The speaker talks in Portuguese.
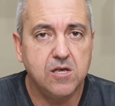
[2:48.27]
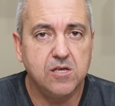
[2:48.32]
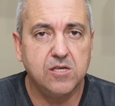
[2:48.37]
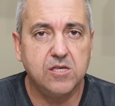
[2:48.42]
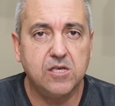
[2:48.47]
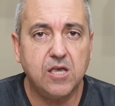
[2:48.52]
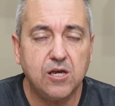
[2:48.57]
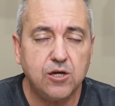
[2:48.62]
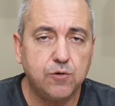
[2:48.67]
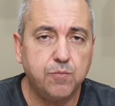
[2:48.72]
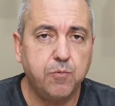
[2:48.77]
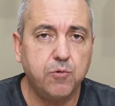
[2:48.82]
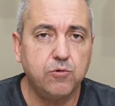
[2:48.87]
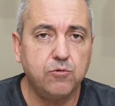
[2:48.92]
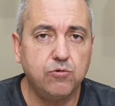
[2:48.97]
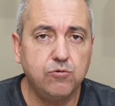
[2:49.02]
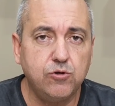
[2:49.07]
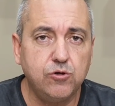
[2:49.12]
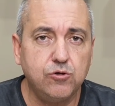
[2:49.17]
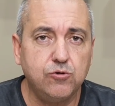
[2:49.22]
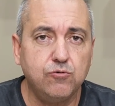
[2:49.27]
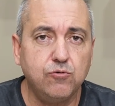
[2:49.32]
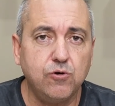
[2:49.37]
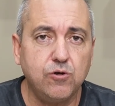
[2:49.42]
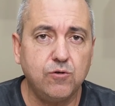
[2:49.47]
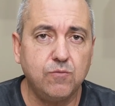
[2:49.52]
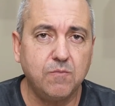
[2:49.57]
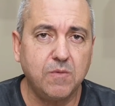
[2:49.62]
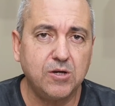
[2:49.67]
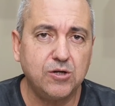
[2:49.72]

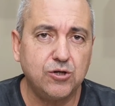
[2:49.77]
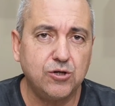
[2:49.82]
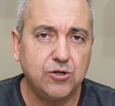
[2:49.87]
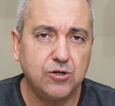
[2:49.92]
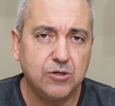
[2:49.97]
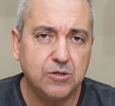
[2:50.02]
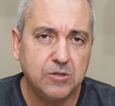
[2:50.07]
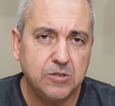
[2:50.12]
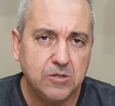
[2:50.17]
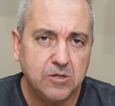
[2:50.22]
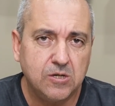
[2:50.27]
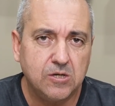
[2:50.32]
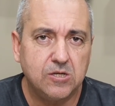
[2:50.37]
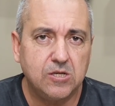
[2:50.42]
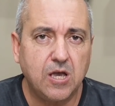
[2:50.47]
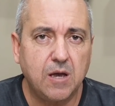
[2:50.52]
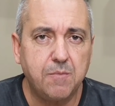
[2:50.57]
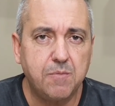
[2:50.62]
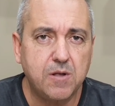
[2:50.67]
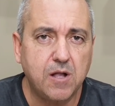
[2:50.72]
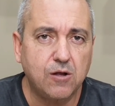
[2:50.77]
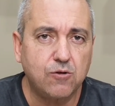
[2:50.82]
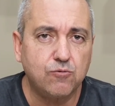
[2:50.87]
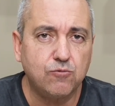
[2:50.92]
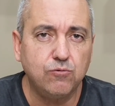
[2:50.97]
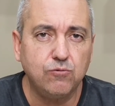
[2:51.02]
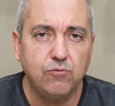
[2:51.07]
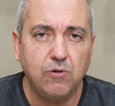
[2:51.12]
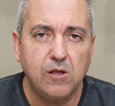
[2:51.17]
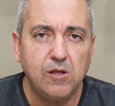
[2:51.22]
6.18, mas Sabe, tá
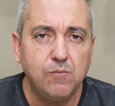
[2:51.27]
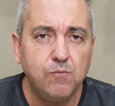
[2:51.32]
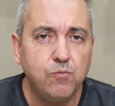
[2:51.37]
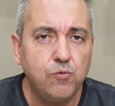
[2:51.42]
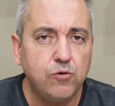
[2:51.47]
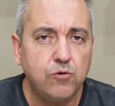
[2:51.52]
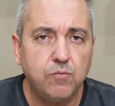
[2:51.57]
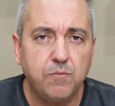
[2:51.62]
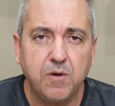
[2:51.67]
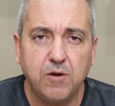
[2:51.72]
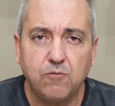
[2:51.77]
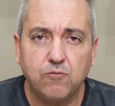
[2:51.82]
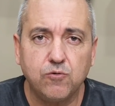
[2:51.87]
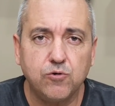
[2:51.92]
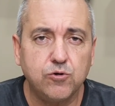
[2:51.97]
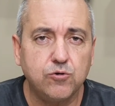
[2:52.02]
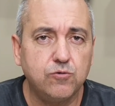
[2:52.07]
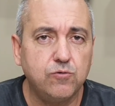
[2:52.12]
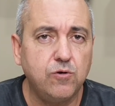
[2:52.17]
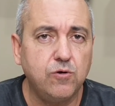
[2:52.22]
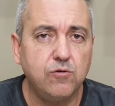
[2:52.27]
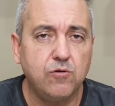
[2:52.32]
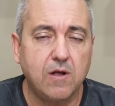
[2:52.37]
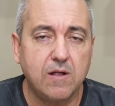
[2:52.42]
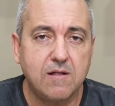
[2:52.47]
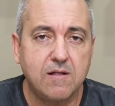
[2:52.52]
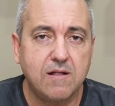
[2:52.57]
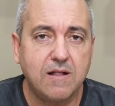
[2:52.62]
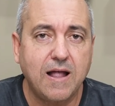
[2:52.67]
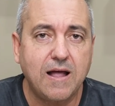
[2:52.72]
tudo ali muito bem construído,
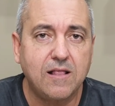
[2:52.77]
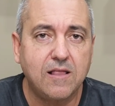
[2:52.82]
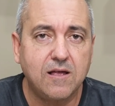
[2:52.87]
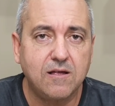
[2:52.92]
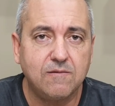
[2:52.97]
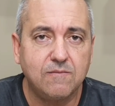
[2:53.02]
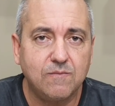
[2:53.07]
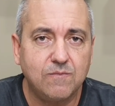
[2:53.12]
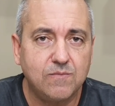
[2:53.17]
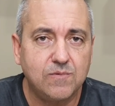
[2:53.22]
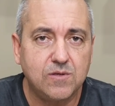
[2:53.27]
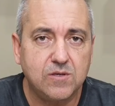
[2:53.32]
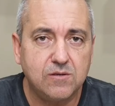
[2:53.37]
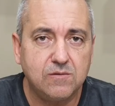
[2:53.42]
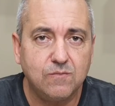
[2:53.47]
a tela,